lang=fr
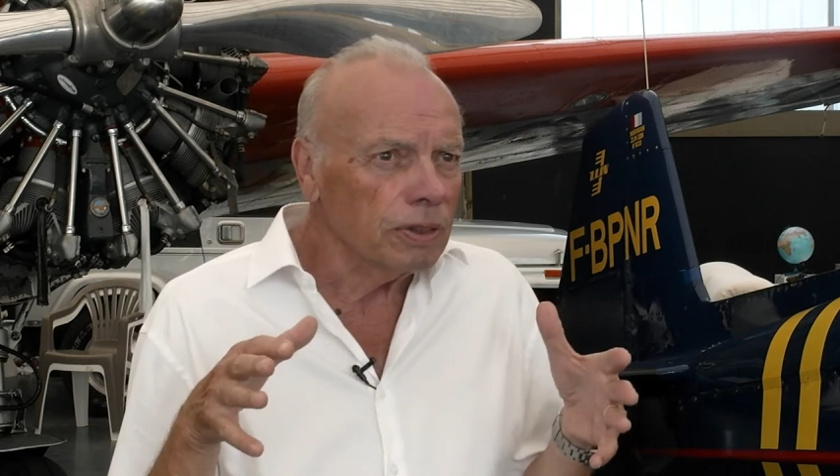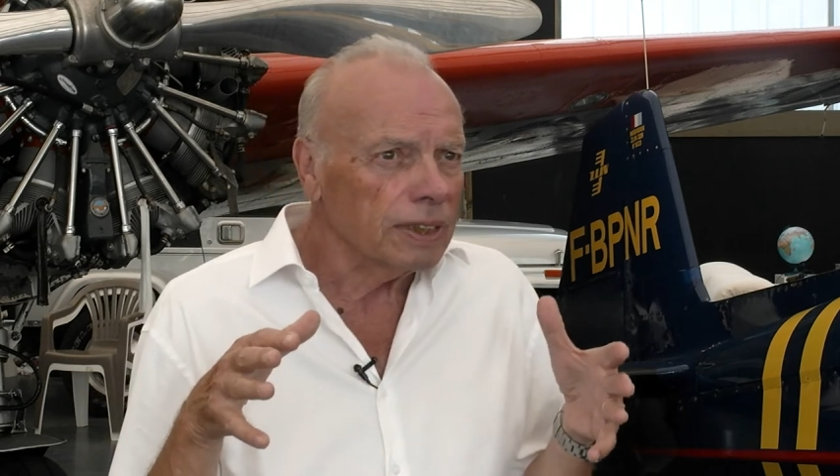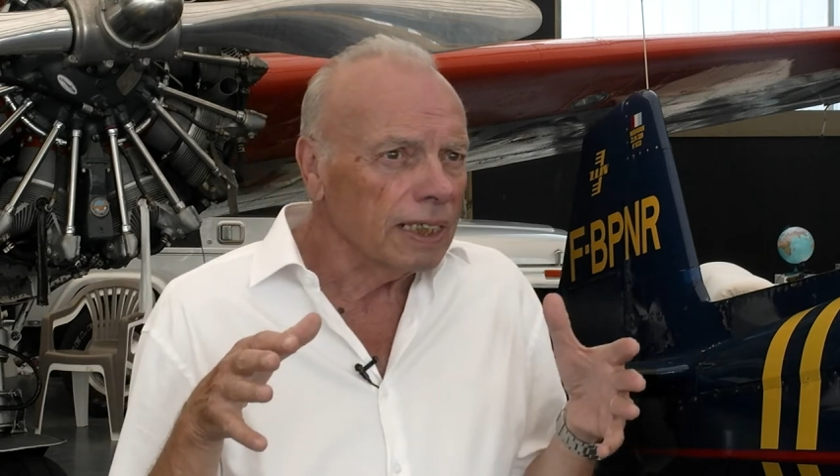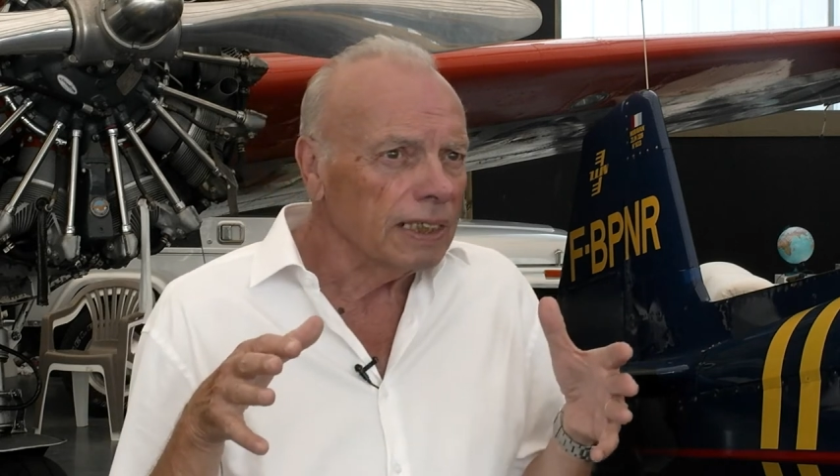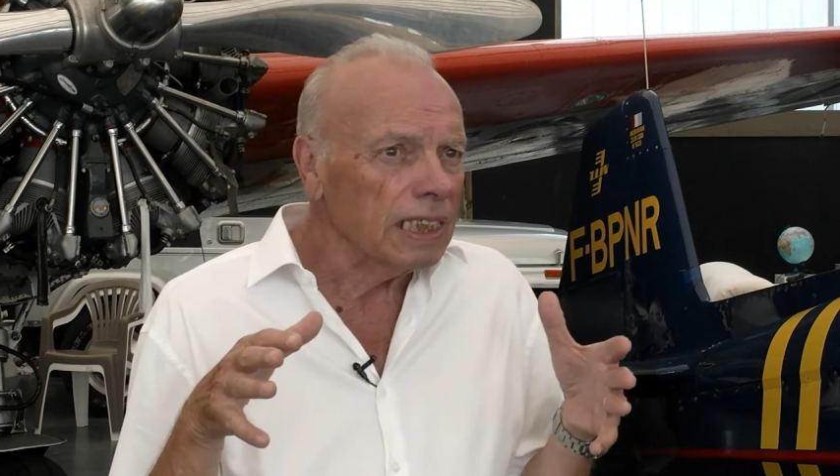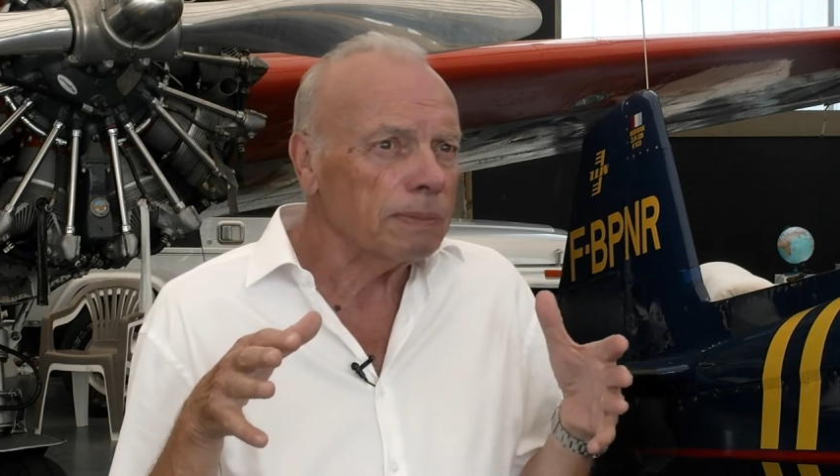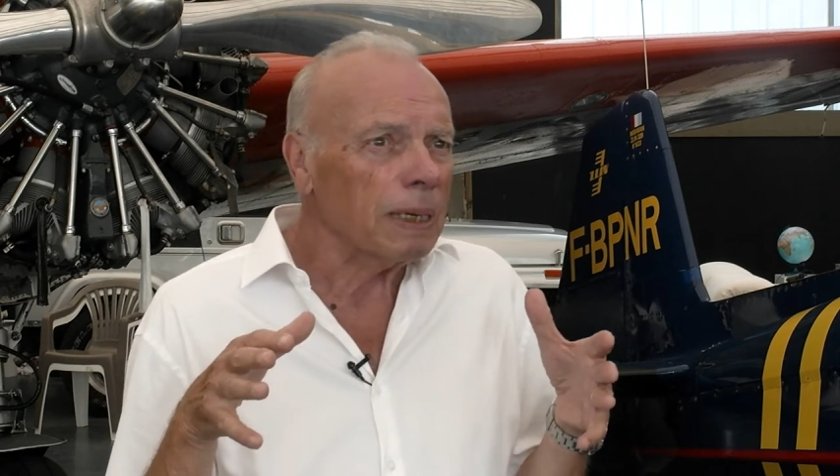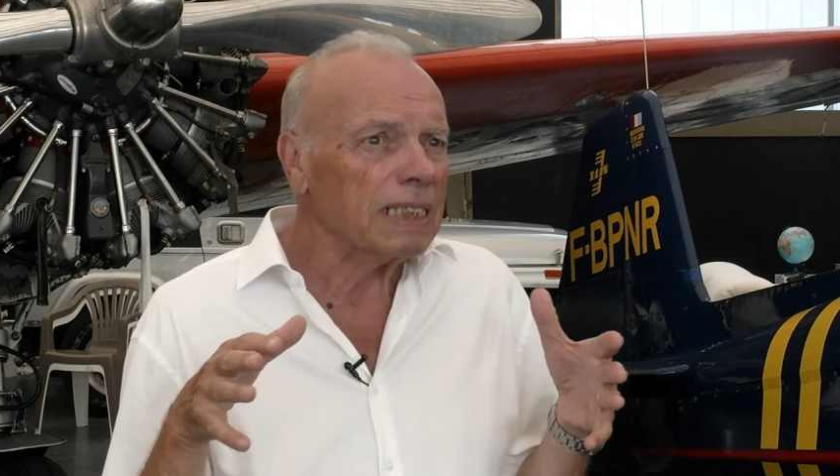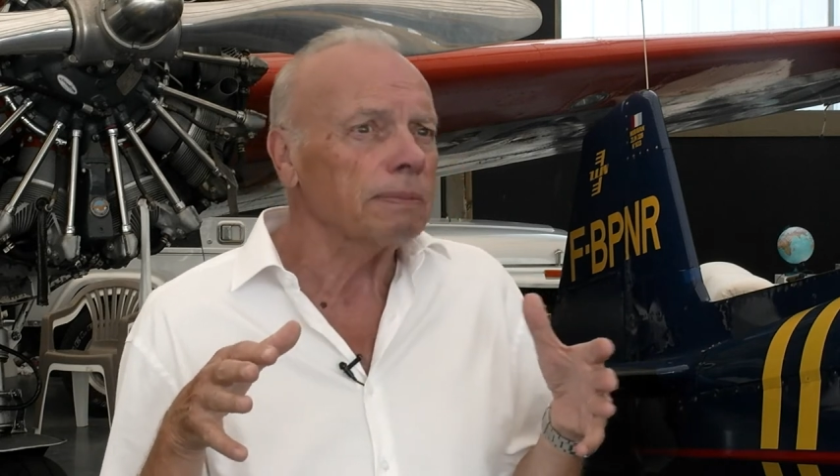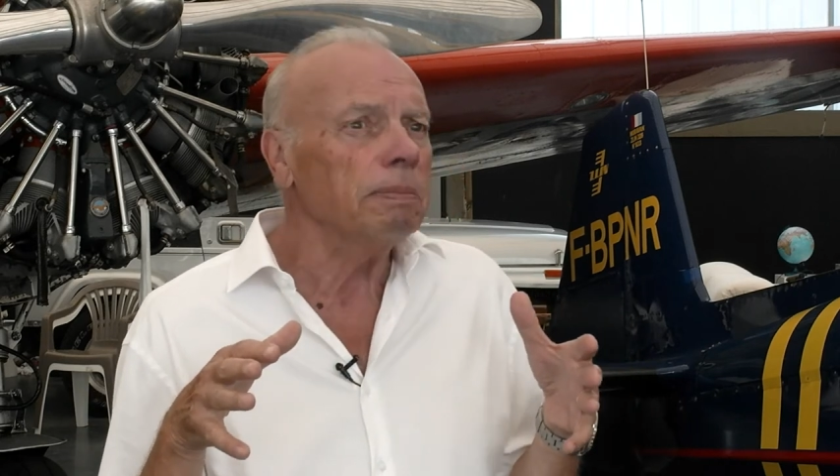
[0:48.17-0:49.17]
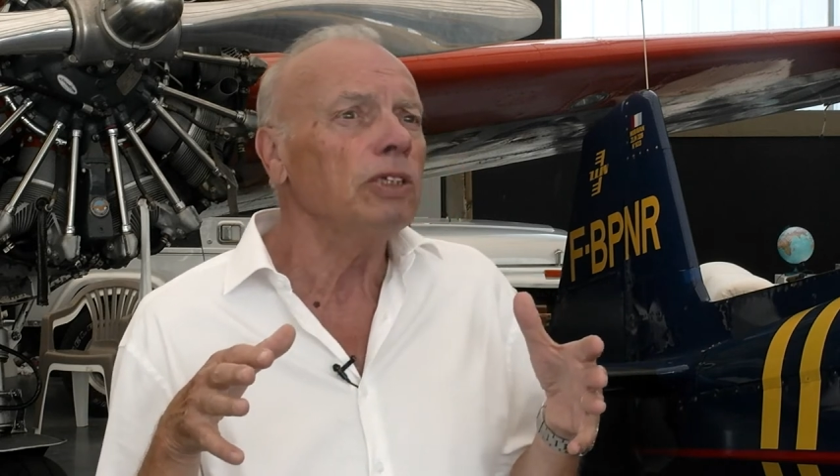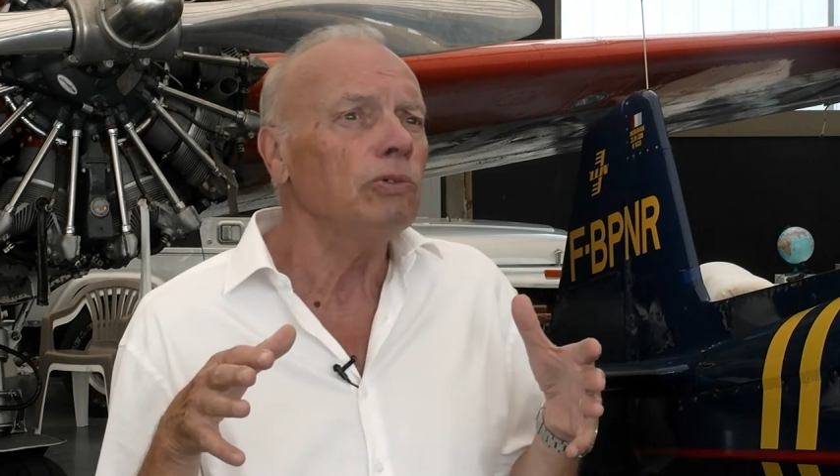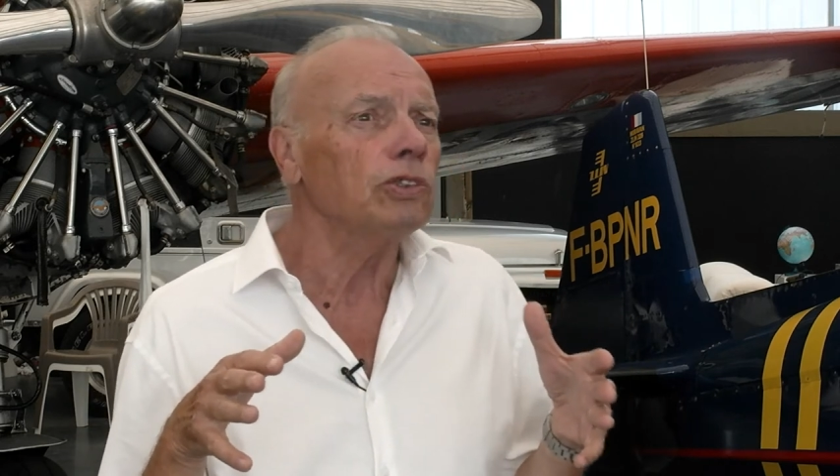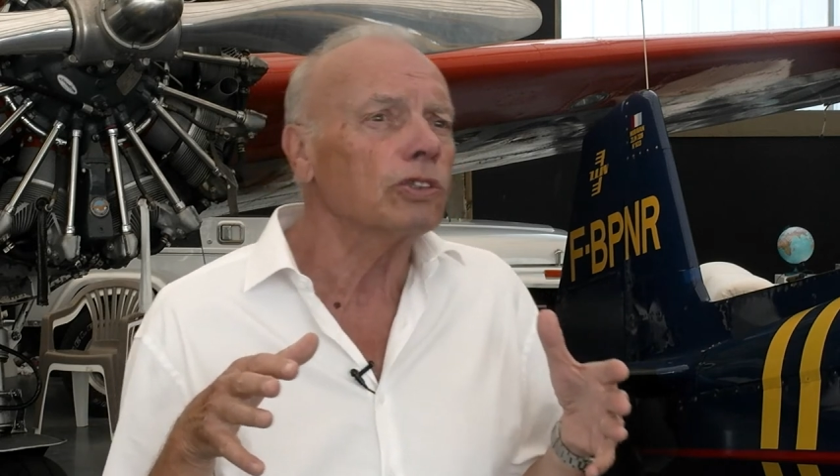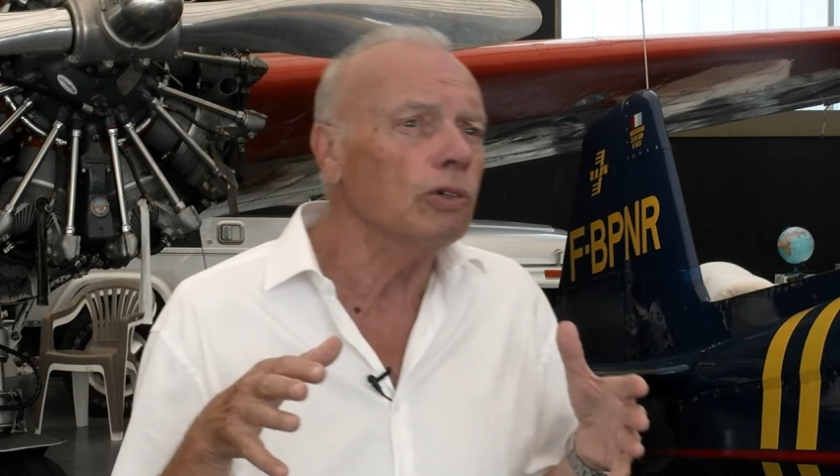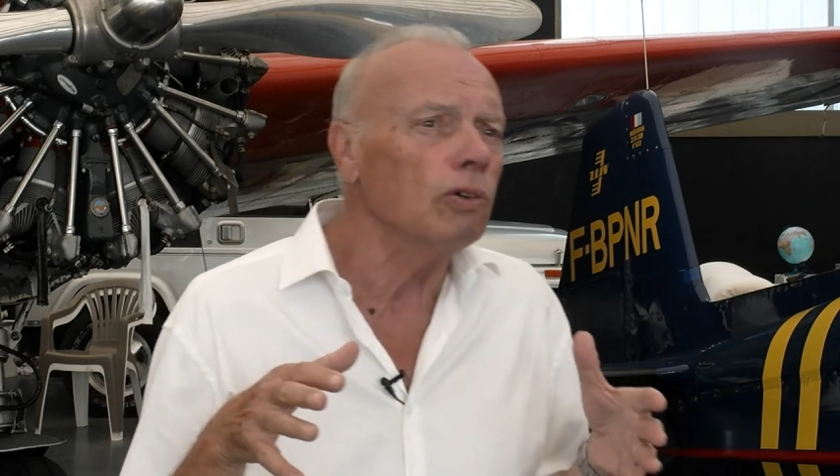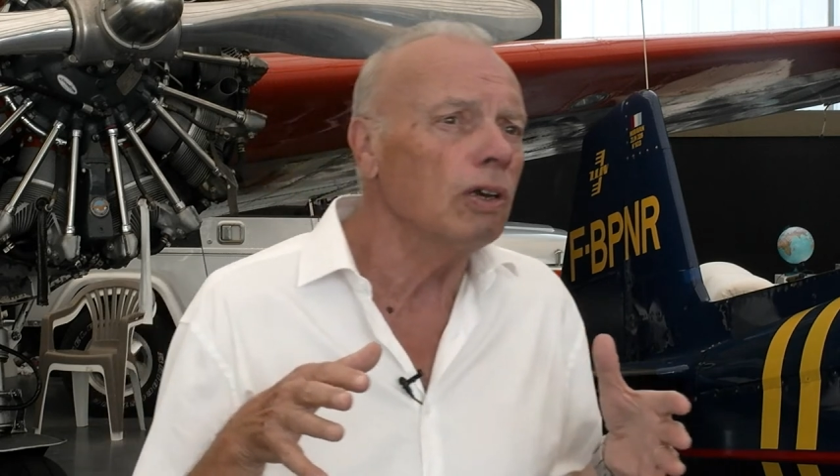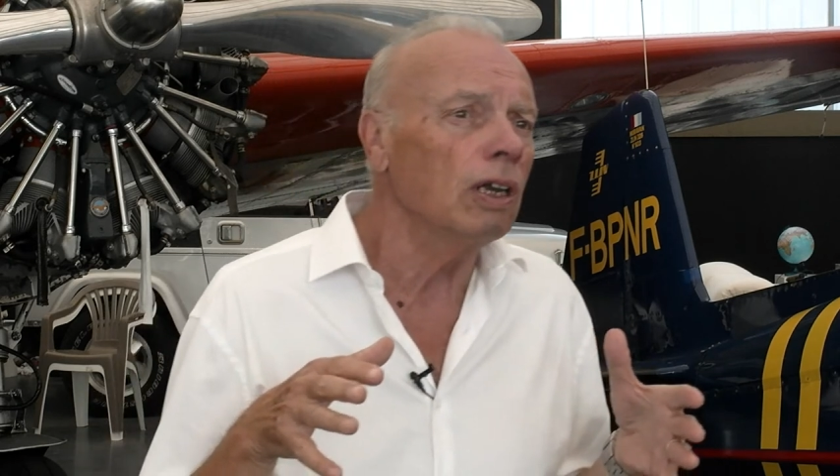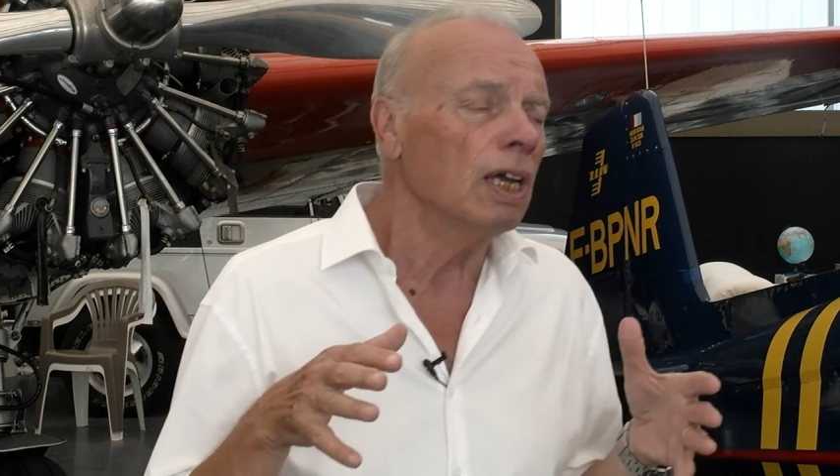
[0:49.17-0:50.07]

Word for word: cet espace minuscule